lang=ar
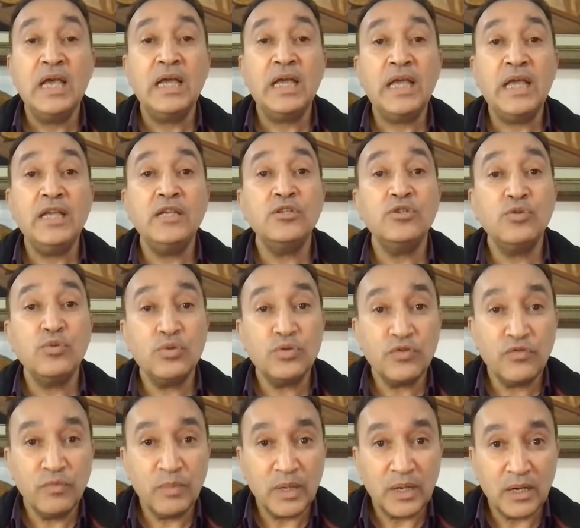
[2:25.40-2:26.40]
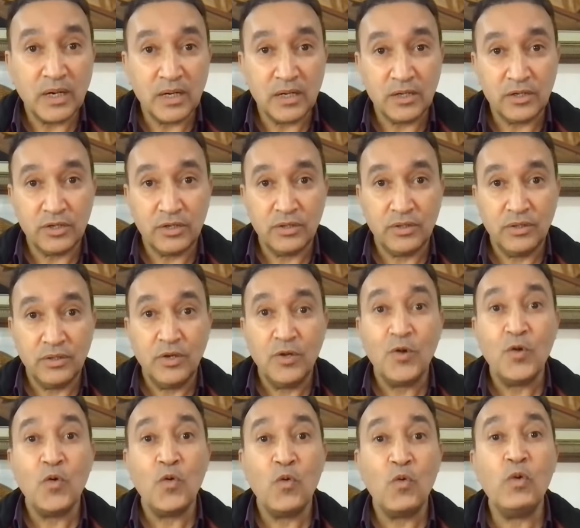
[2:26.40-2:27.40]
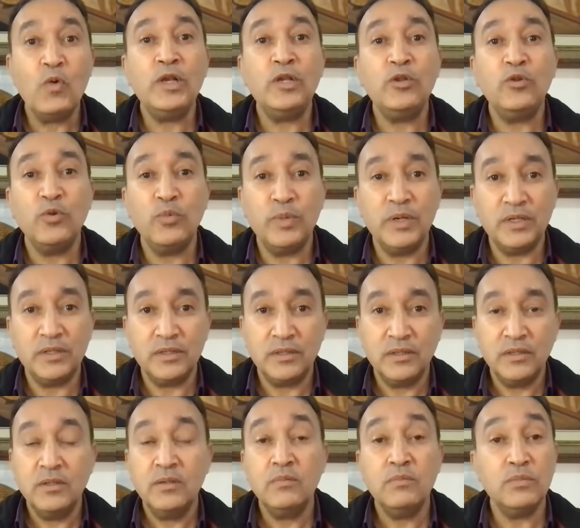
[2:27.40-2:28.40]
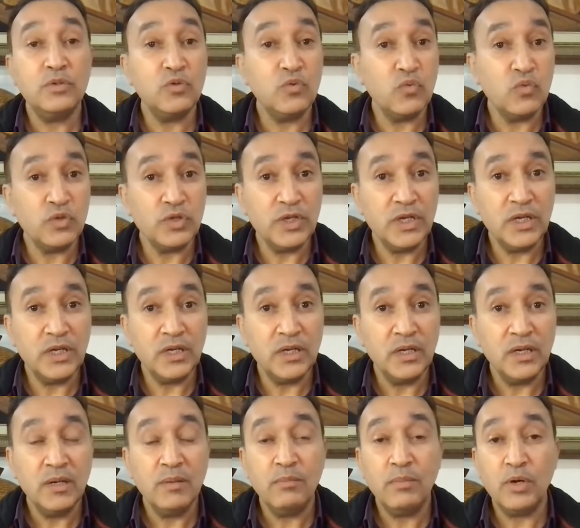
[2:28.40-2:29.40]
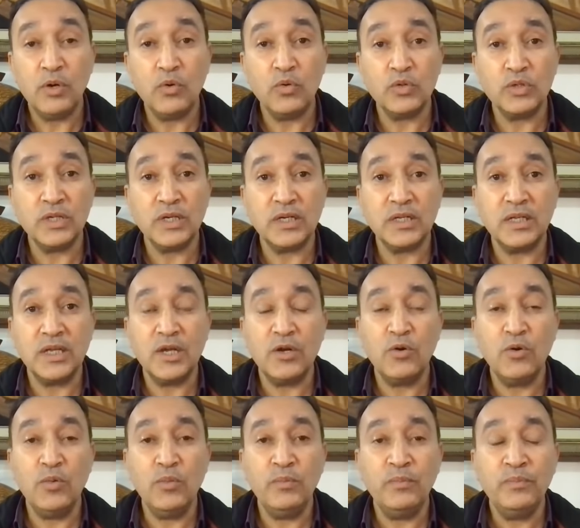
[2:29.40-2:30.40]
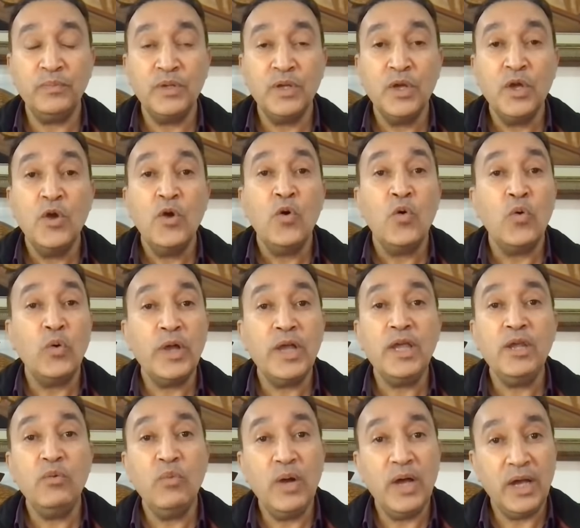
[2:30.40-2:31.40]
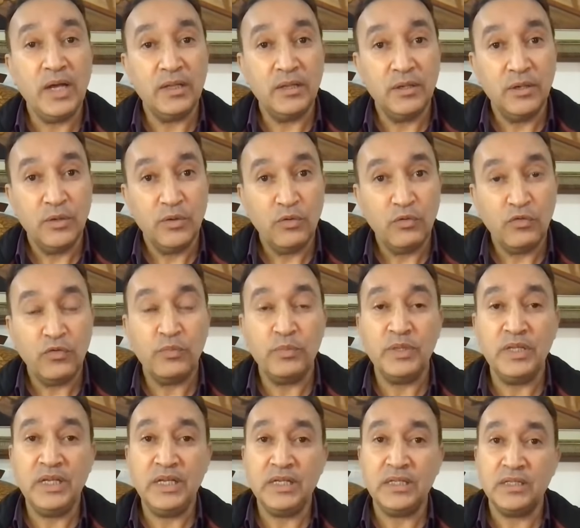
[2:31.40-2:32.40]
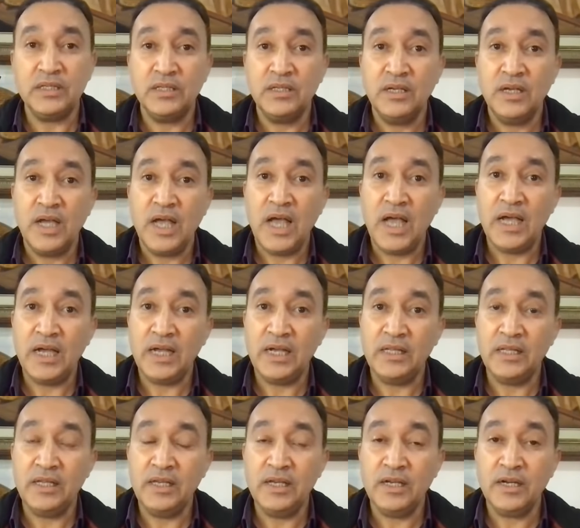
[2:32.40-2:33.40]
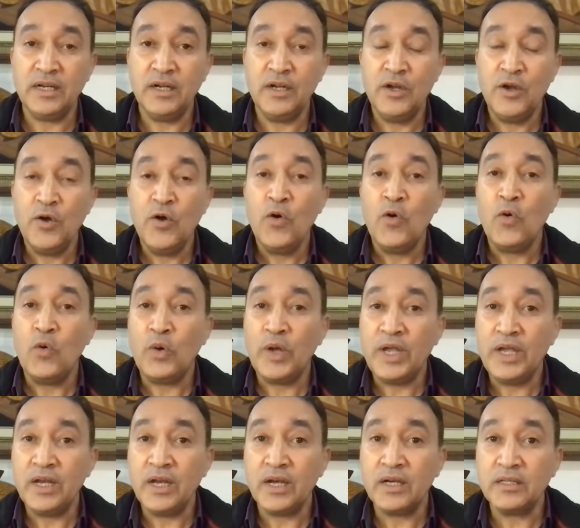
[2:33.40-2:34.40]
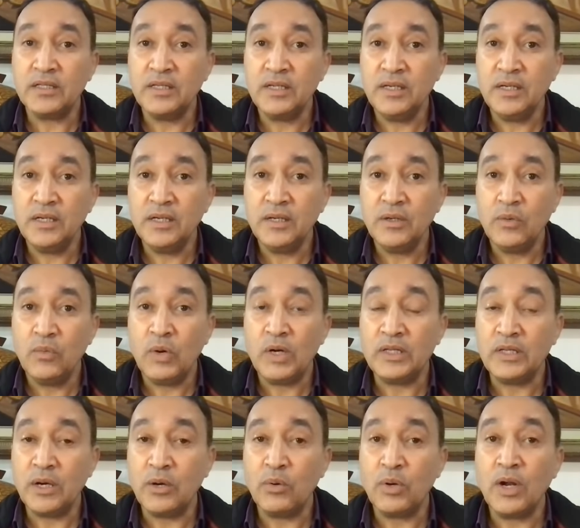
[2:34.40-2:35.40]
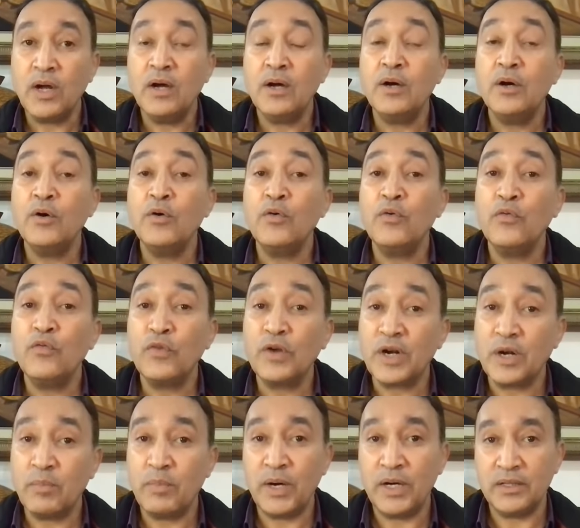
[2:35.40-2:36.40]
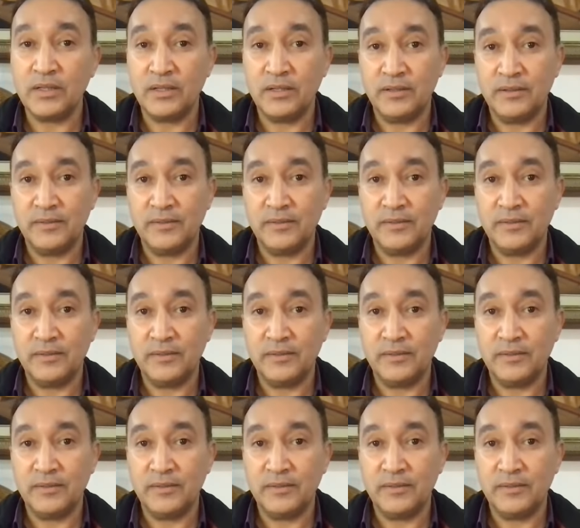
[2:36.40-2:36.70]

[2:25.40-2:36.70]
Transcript: كاين جوج في مراكش ولد وبنت مزوجين بالاسر ديالهم وكاين واحد في مدينه اكادير وكاين اختي واحده اخرى في الرباط